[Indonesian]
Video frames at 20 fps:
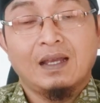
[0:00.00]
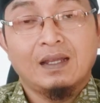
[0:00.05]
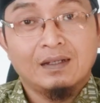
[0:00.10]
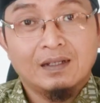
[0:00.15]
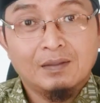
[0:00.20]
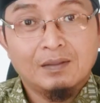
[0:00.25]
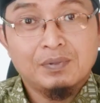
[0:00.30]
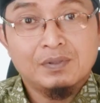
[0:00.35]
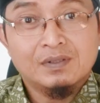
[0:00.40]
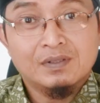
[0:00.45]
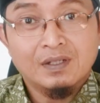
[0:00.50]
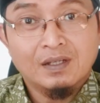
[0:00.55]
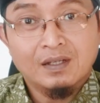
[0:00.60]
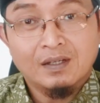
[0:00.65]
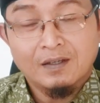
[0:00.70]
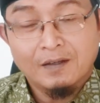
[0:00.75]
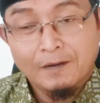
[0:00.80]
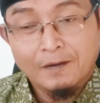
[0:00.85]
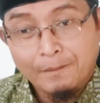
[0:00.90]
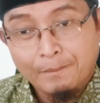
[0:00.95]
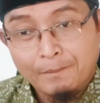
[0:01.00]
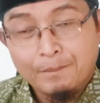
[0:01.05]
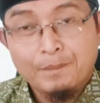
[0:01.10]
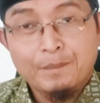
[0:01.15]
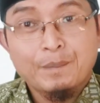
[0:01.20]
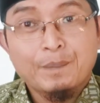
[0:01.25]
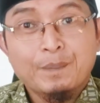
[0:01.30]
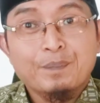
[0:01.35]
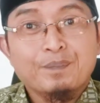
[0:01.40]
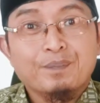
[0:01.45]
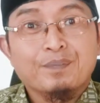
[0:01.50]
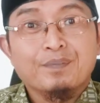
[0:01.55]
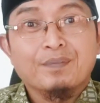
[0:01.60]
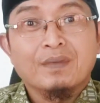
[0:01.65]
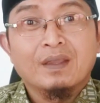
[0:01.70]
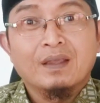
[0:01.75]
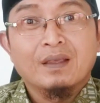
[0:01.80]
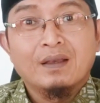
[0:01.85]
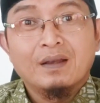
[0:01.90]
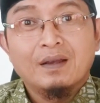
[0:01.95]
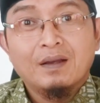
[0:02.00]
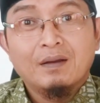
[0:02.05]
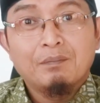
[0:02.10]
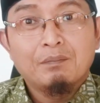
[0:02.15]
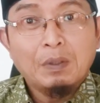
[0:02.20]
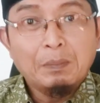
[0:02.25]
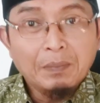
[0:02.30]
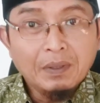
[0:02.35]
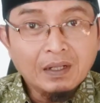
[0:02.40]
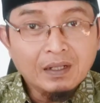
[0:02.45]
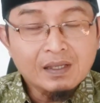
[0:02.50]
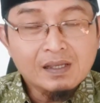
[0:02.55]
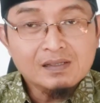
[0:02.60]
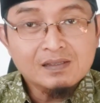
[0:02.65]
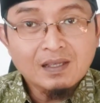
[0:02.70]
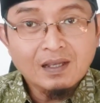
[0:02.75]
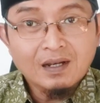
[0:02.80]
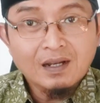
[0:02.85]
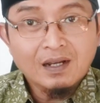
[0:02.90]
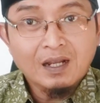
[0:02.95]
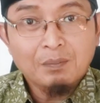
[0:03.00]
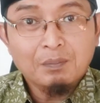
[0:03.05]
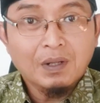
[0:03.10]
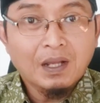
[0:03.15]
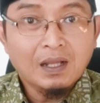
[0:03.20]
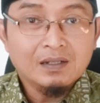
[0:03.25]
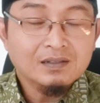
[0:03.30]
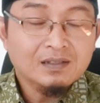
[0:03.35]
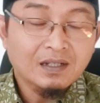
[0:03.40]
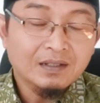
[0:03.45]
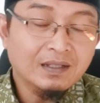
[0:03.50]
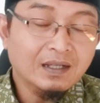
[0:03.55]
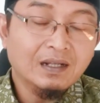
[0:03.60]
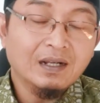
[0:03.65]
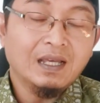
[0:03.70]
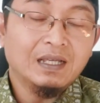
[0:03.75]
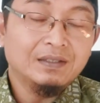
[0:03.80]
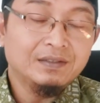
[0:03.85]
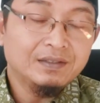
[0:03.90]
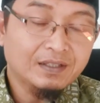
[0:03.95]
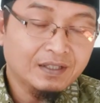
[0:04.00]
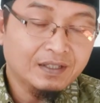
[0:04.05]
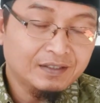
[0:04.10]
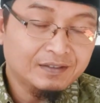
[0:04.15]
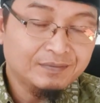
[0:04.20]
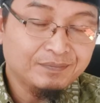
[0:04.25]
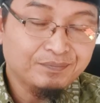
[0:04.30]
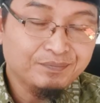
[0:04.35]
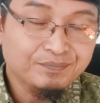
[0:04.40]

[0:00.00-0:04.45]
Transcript: Anda bisa memiliki sarana pelarisan yang lainnya.